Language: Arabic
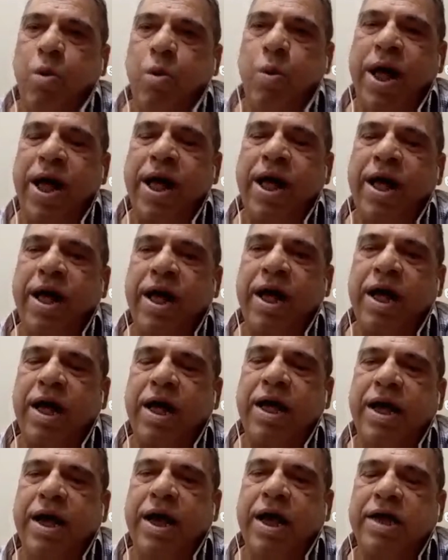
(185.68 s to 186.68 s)

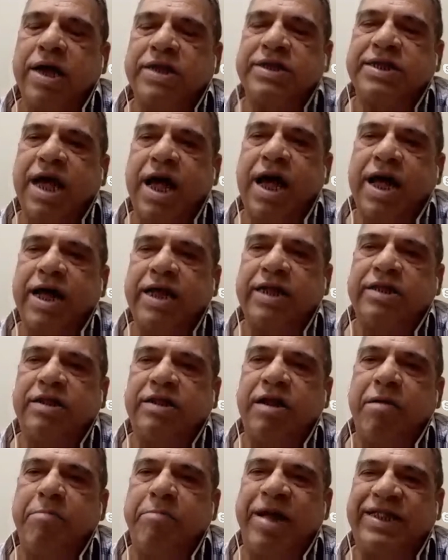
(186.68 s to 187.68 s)

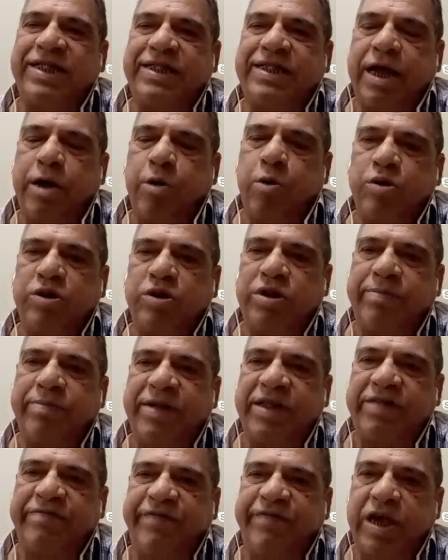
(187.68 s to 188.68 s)
وقصائد مدح
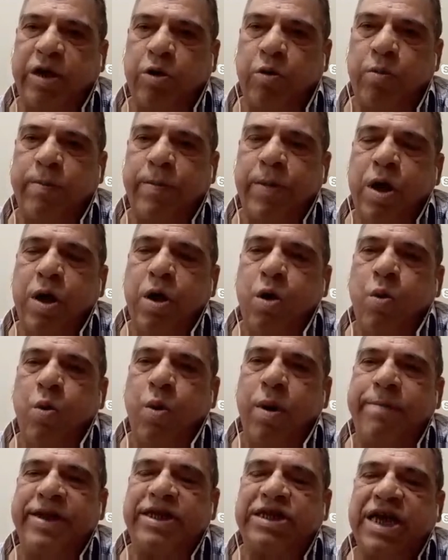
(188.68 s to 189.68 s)
كتبت فيهم
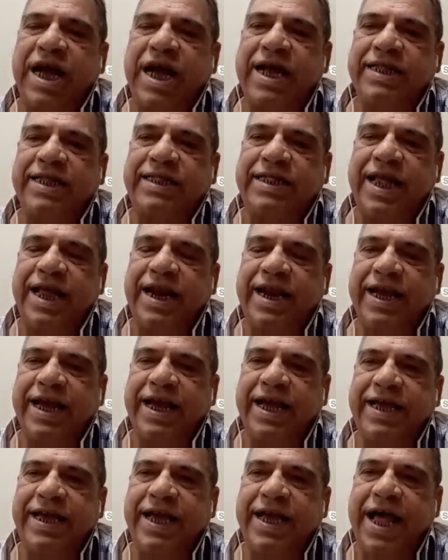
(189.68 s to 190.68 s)
ومشاهد
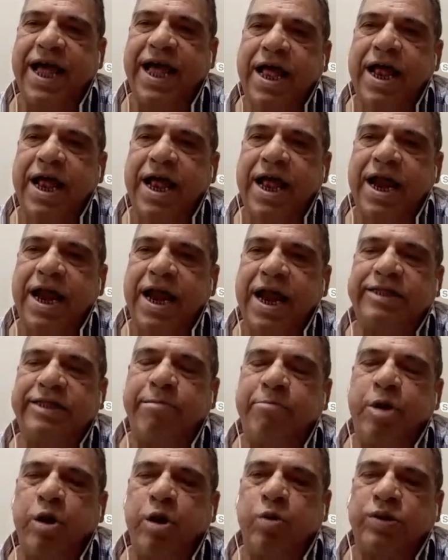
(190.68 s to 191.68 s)
تاريخية لا
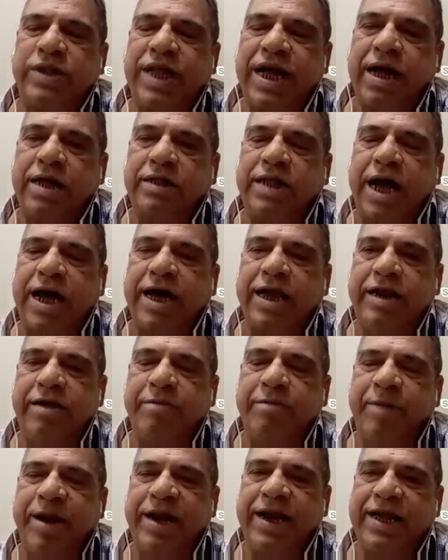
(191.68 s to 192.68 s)
تملك
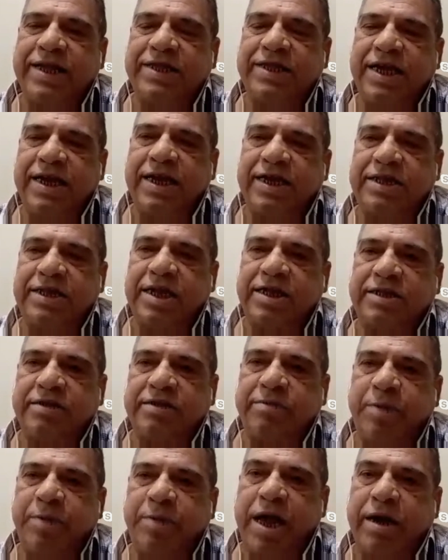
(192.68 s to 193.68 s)
تقريبا جزيرة
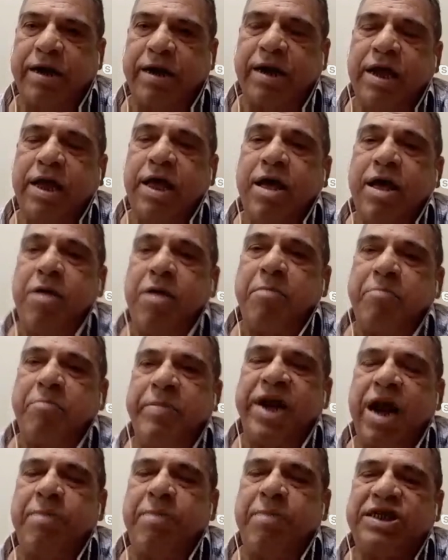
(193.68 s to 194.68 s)
زنجبار
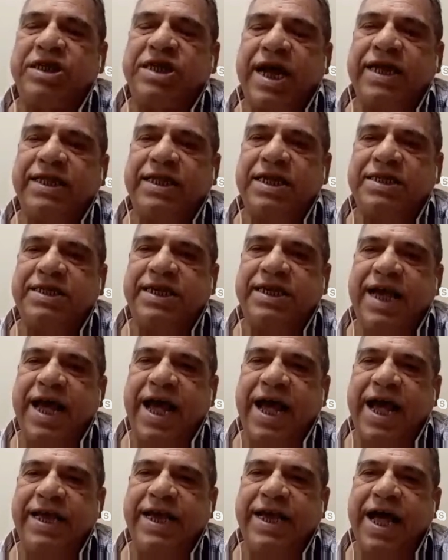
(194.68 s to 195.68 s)
من المشاهد
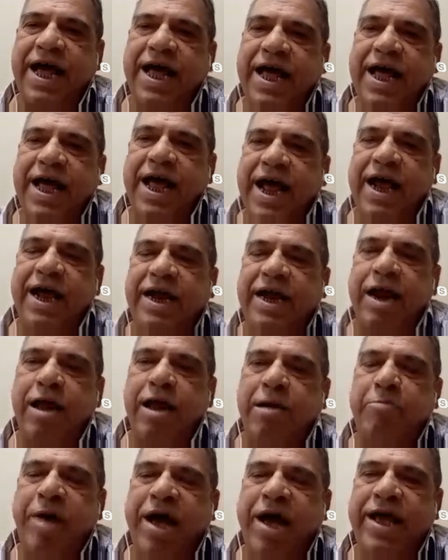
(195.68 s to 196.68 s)
السياحية
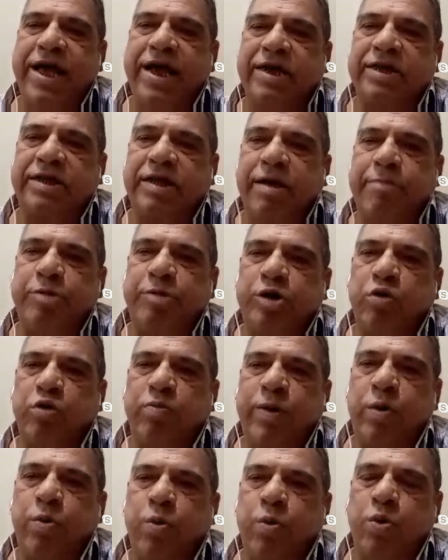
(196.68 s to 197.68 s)
إلا ما يرتبط
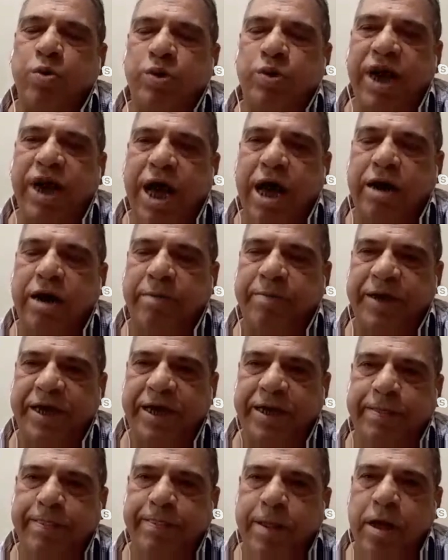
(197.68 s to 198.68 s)
بالوجود
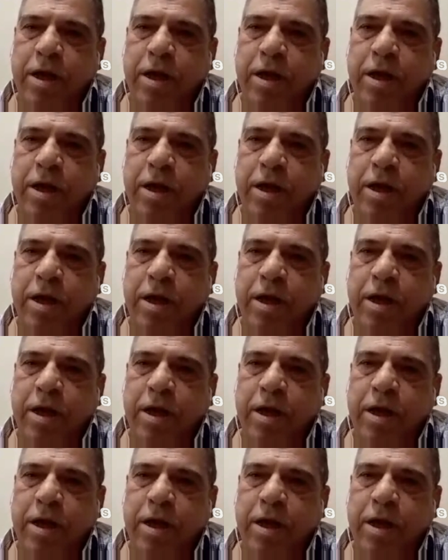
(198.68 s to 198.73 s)
العربي